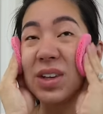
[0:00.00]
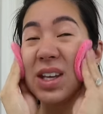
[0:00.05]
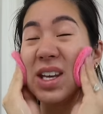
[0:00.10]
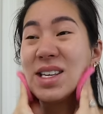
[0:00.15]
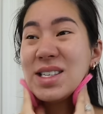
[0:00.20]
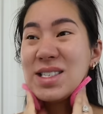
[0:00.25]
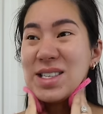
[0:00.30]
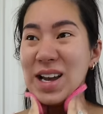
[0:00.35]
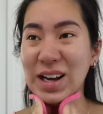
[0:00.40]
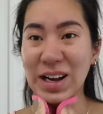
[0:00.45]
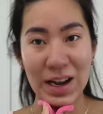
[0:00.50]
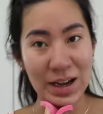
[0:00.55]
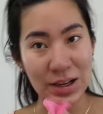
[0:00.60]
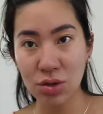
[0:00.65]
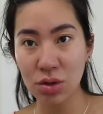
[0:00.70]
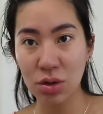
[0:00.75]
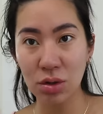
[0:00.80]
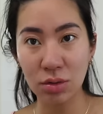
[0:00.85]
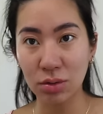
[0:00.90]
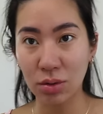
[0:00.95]
y si
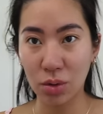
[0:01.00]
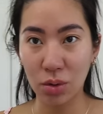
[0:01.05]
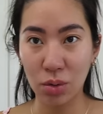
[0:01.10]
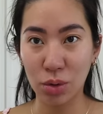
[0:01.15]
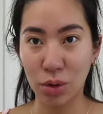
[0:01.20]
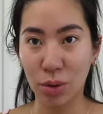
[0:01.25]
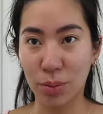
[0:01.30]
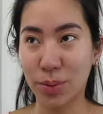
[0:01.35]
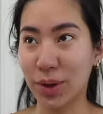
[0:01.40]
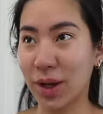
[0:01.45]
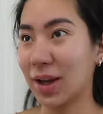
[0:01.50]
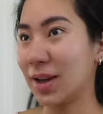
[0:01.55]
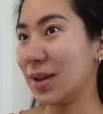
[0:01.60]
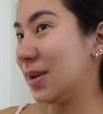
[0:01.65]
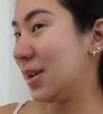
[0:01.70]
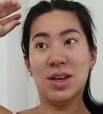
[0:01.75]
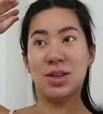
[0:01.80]
acaso uno por ahí.